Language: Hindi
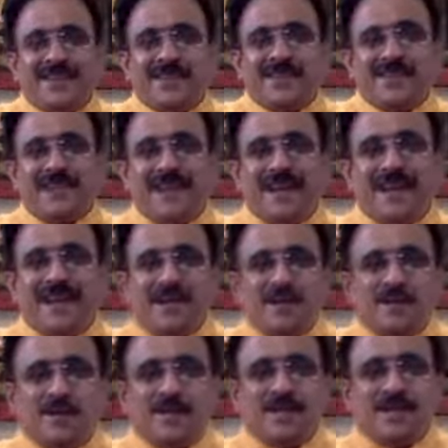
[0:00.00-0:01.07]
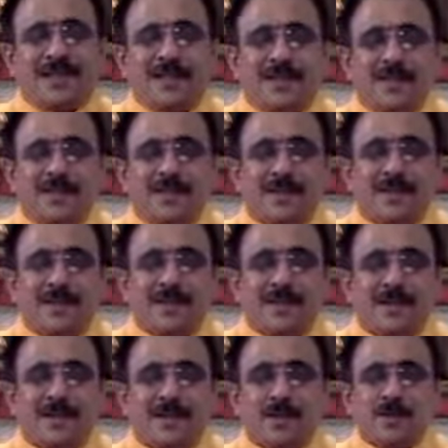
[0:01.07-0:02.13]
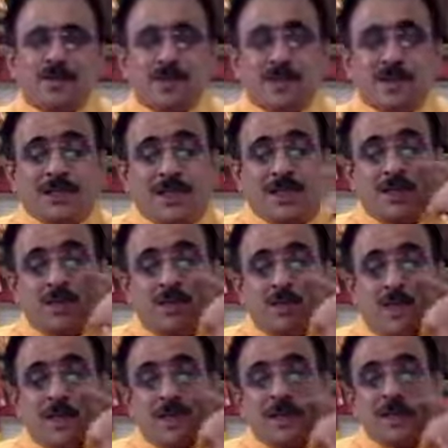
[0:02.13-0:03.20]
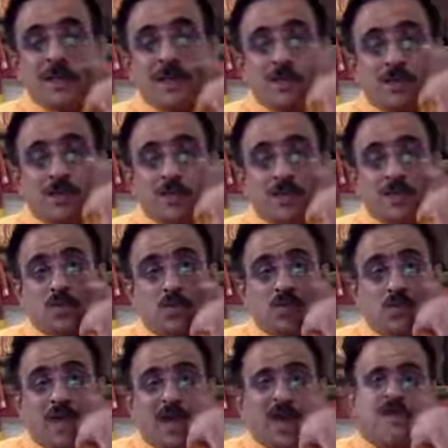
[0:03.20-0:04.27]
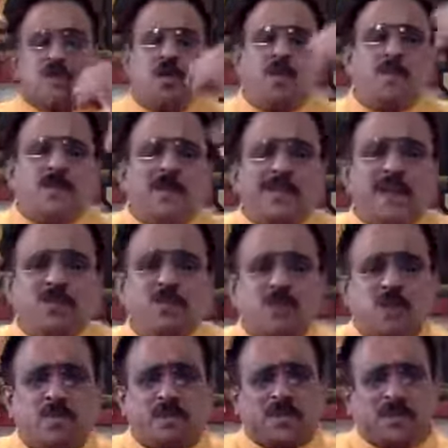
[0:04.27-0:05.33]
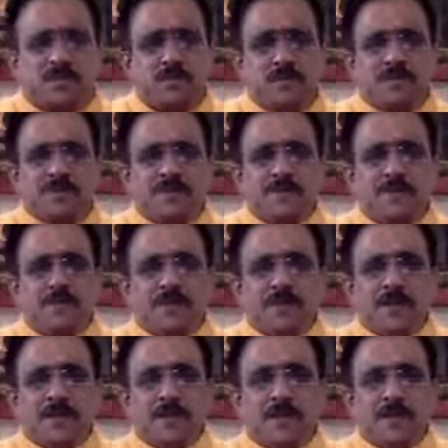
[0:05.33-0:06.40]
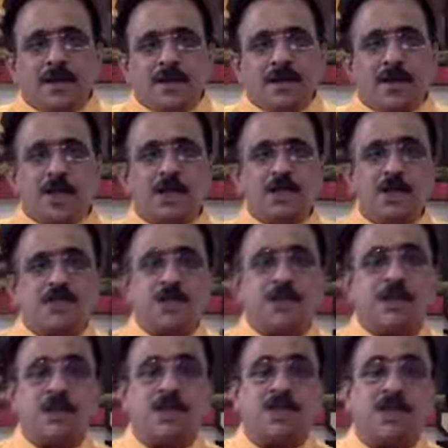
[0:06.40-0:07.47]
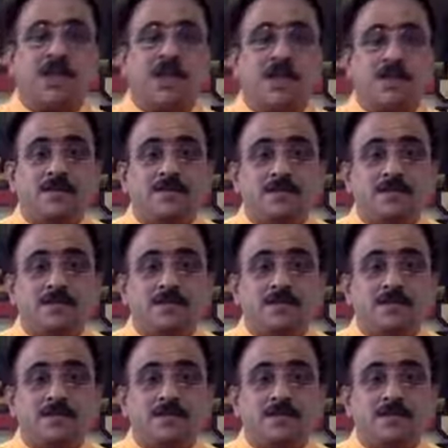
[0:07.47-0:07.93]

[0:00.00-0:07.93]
तो बंगाली थे ओरिजिनल तो इसलिए उन्होंने प्रश्न पूछना शुरू किया जो मिलता है उसको प्रश्न पूछते हैं केशव चंद्र सेन